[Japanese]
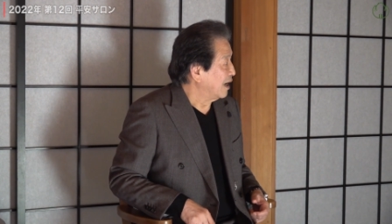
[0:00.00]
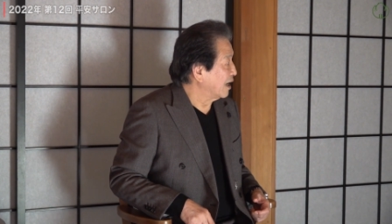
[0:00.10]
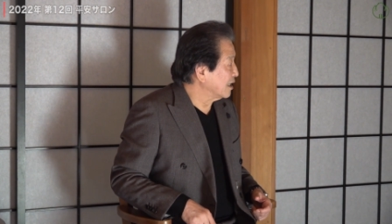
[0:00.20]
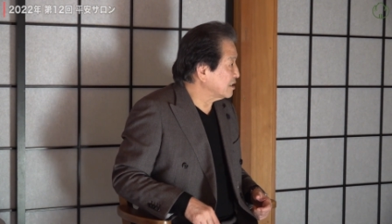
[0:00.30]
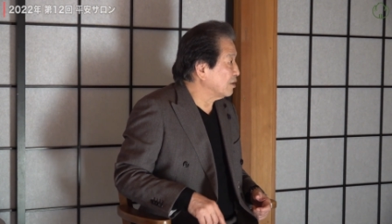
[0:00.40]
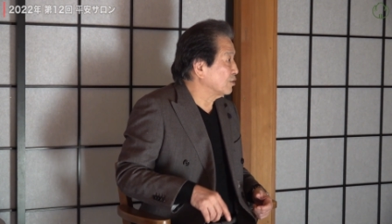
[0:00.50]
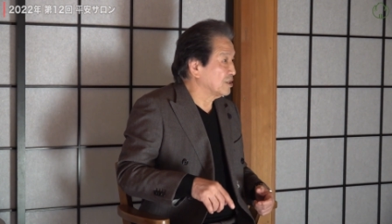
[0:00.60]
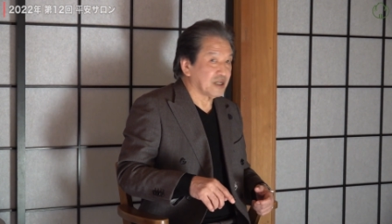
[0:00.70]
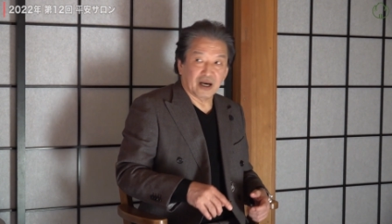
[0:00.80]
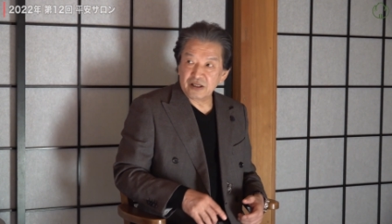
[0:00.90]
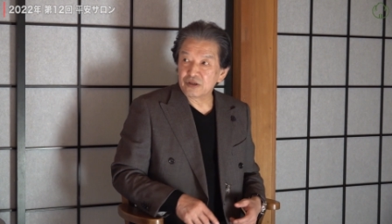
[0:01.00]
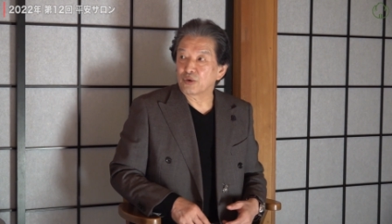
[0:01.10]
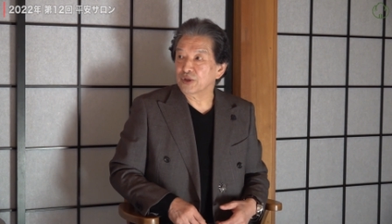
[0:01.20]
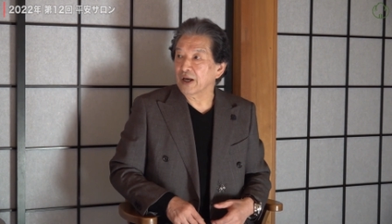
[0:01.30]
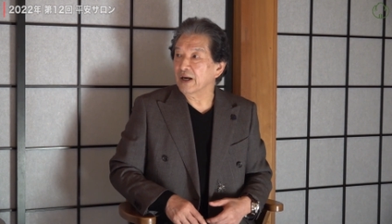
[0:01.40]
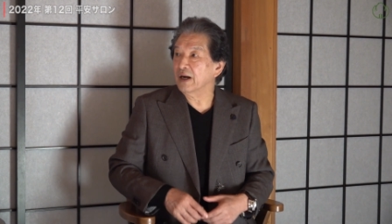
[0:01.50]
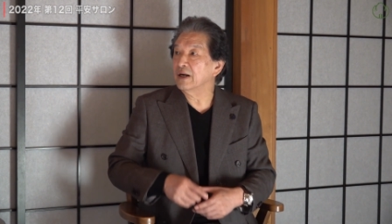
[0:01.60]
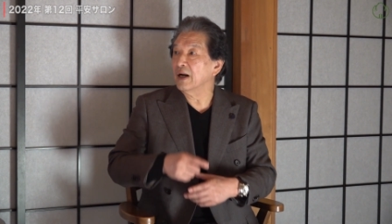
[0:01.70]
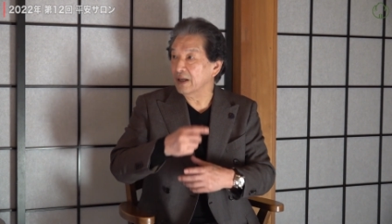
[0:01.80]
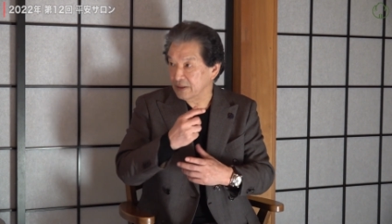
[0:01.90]
あなたの期待に応えら
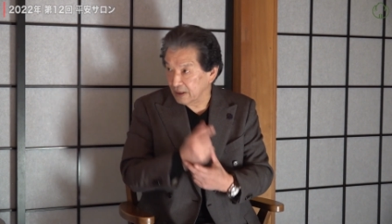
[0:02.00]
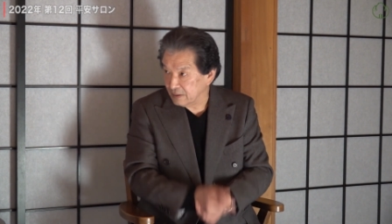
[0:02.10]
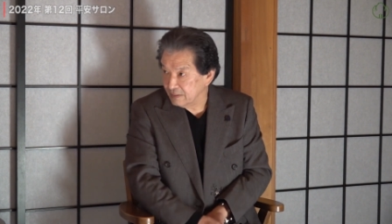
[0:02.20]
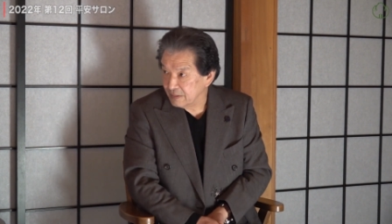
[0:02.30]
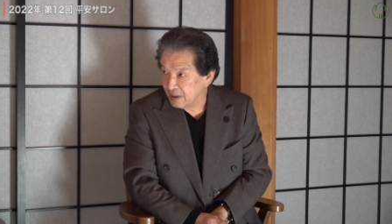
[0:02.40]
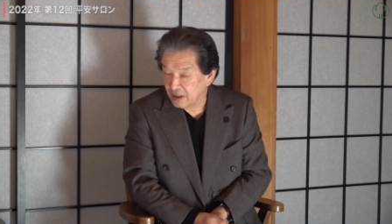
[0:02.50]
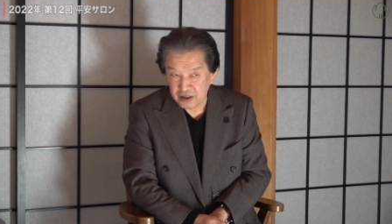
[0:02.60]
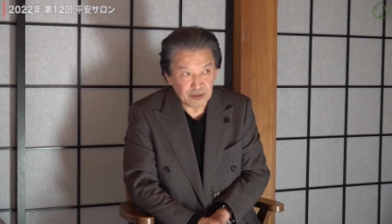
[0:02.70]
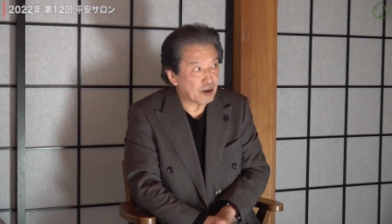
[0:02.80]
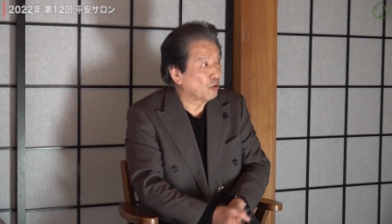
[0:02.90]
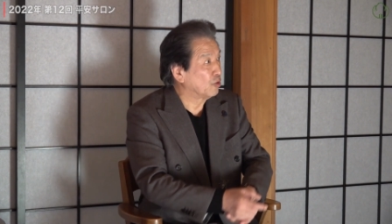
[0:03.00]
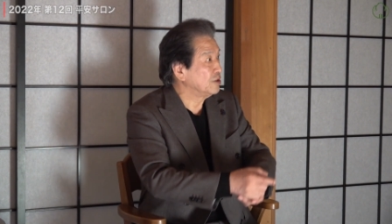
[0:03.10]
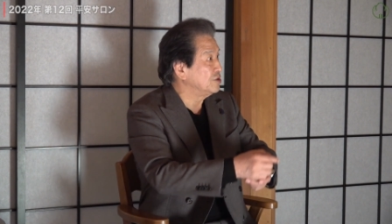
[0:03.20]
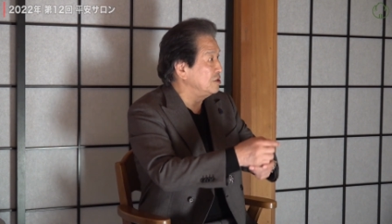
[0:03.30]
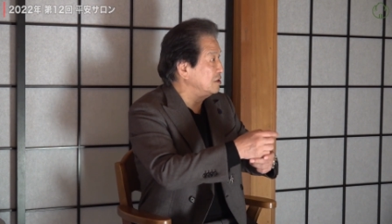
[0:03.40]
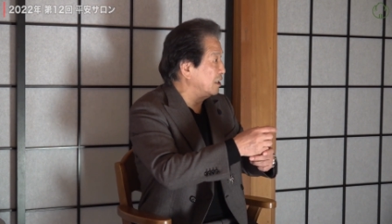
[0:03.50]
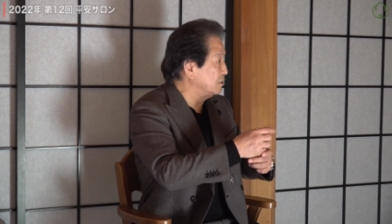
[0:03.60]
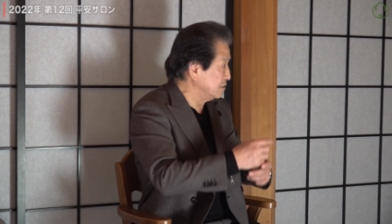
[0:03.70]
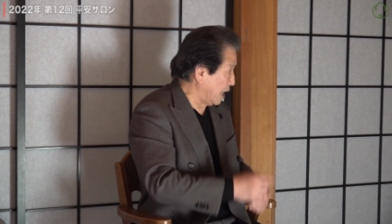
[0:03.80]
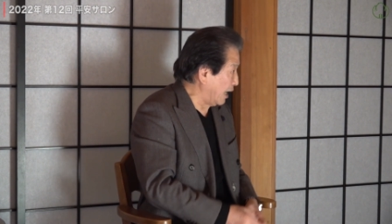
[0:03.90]
れなかった今ここに死んで
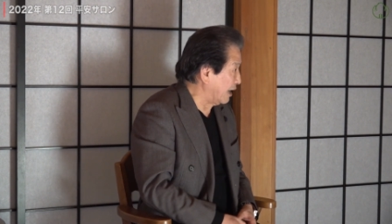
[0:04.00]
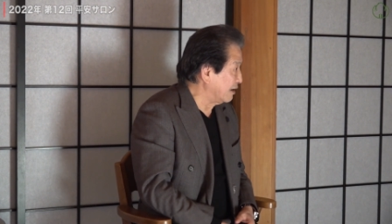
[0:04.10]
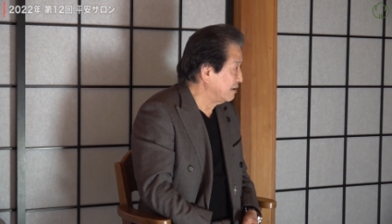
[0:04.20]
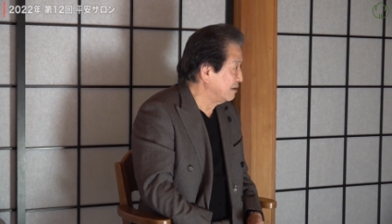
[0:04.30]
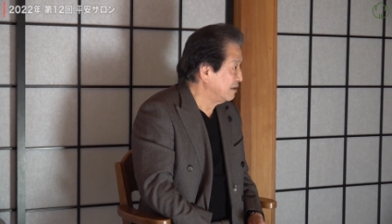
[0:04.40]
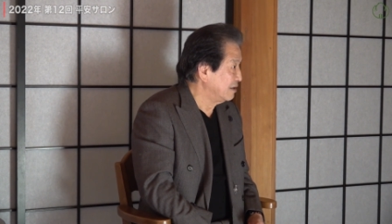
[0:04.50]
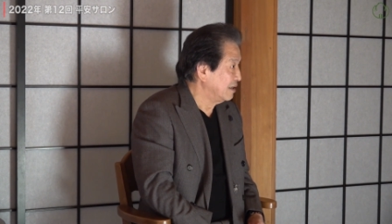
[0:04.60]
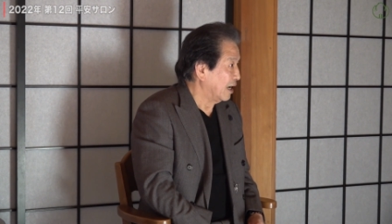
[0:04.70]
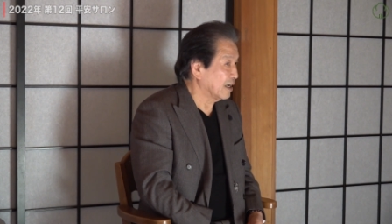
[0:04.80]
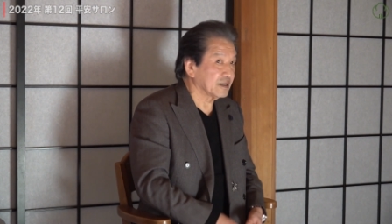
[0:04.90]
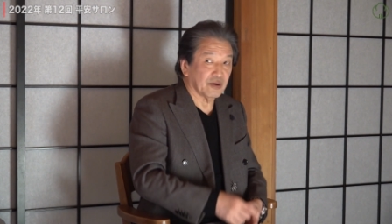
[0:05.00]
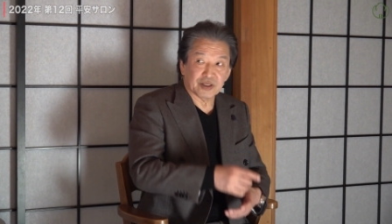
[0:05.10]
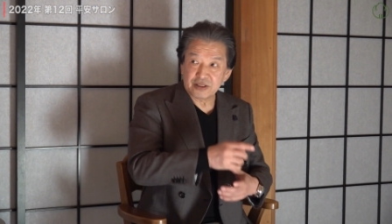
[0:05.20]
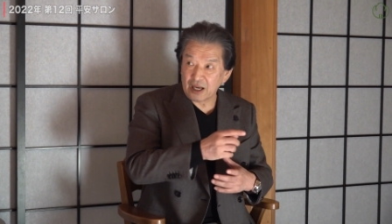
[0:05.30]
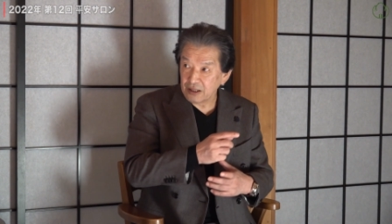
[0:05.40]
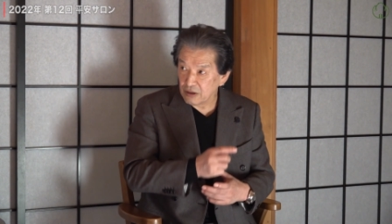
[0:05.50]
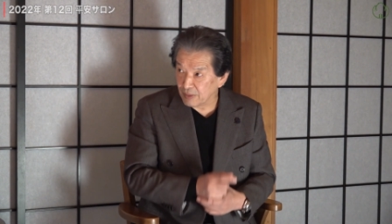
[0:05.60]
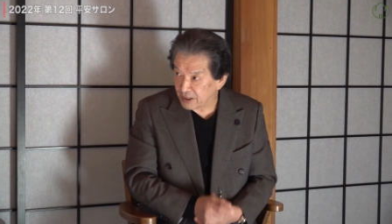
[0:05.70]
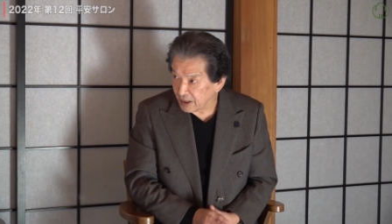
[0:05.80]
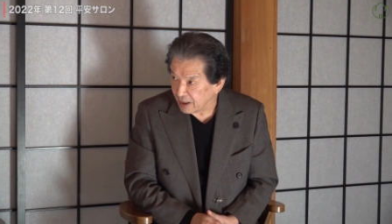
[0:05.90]
いくがあなたは最後
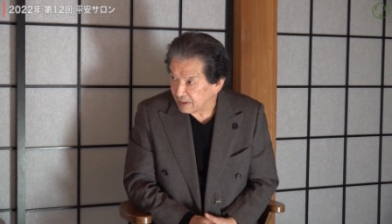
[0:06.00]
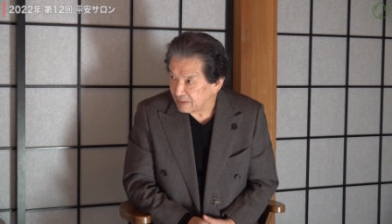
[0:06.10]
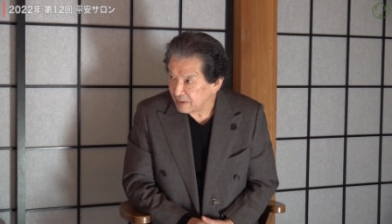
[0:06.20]
まで